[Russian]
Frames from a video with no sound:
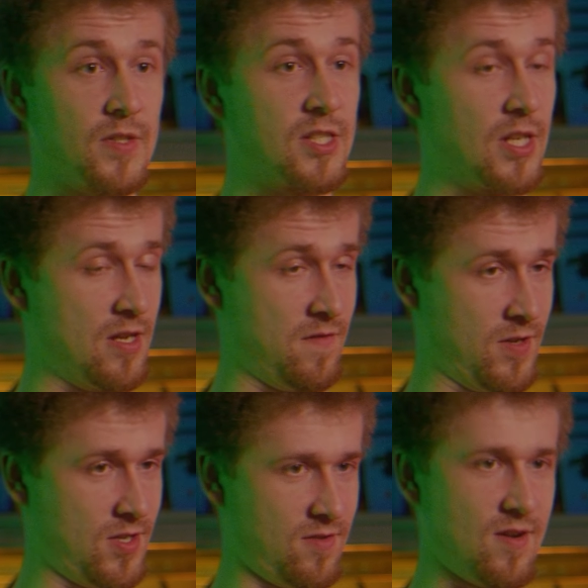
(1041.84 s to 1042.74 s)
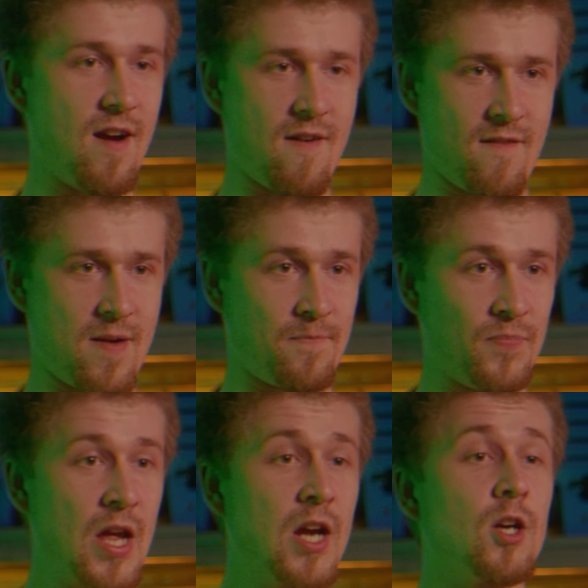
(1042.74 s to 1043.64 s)
заявить вам,
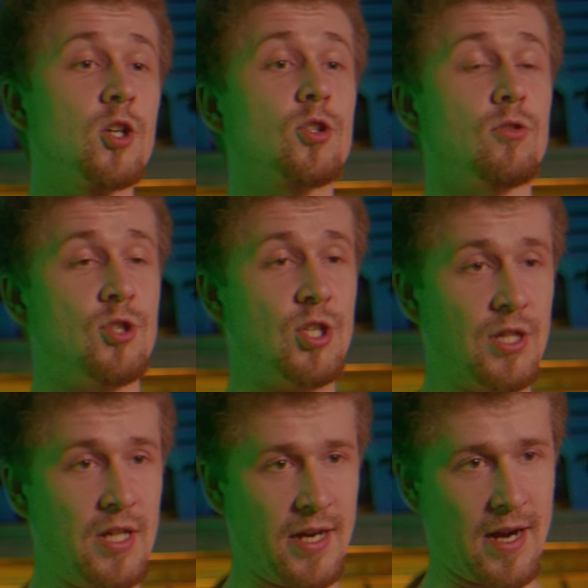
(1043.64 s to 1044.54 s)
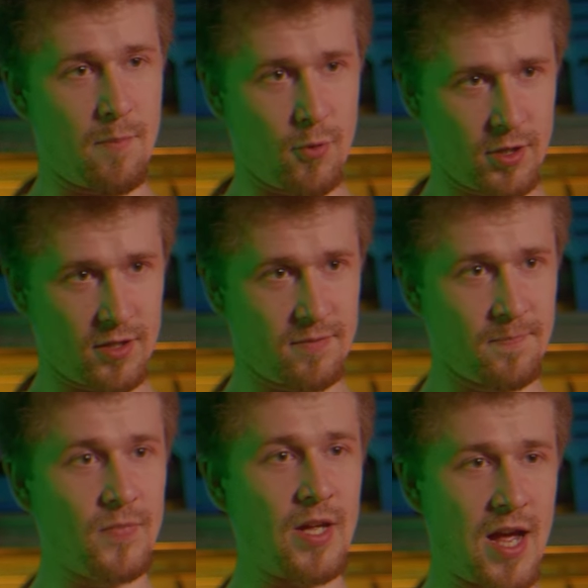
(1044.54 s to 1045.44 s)
что 4К Pocket
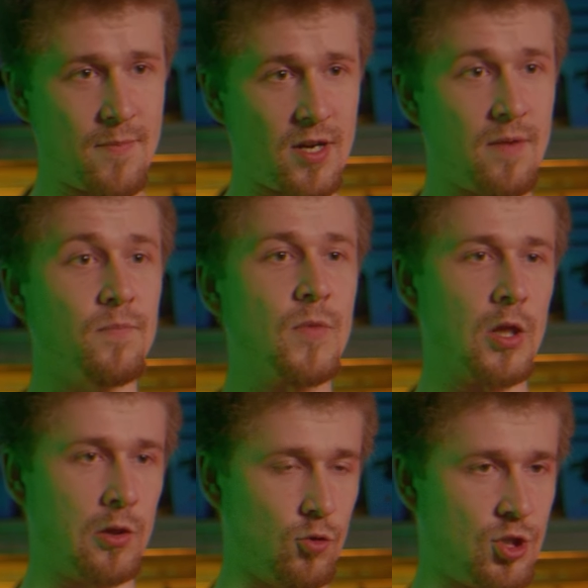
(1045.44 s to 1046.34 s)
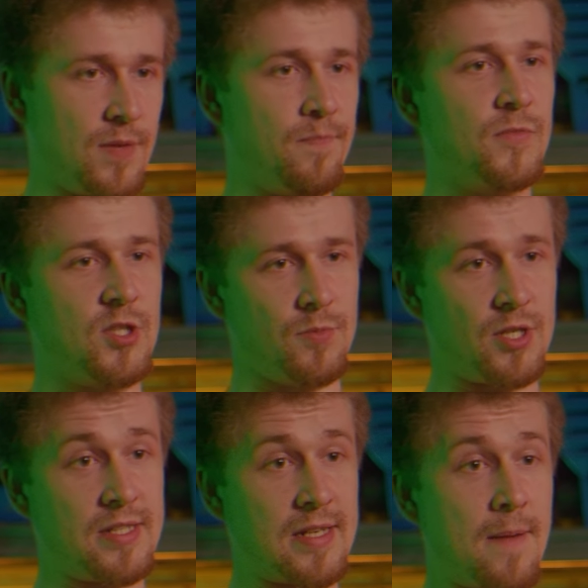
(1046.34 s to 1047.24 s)
камера лучше, чем
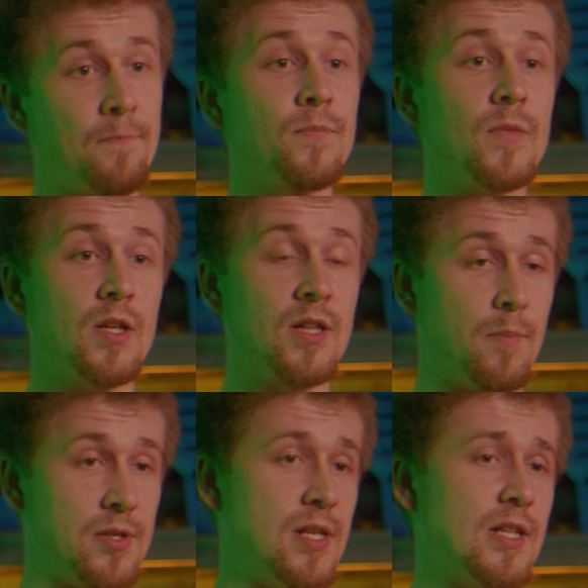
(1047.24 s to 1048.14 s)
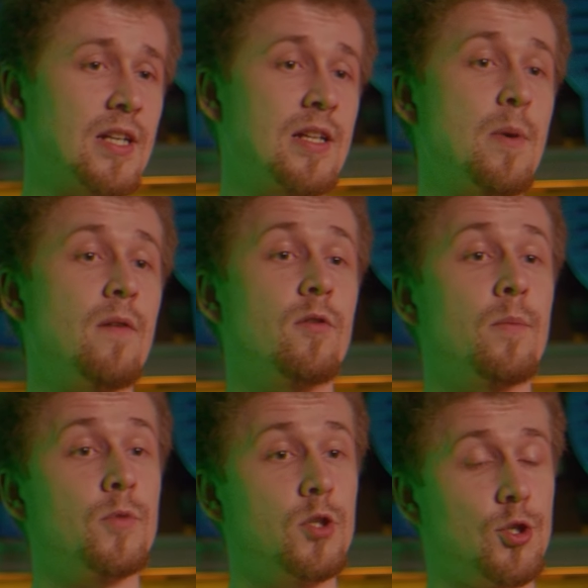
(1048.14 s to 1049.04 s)
6К. И напоследок добавлю
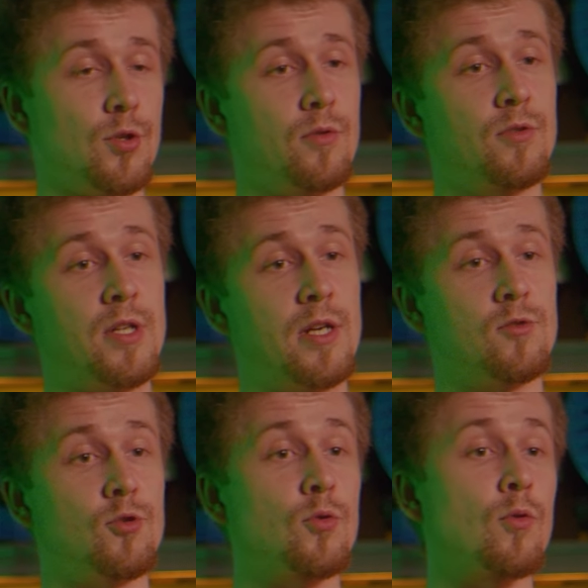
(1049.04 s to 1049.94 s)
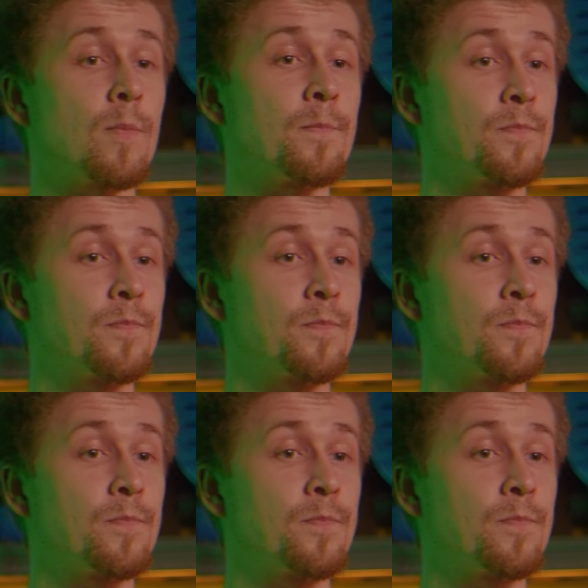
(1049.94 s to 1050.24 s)
вам еще одну интересную штуку.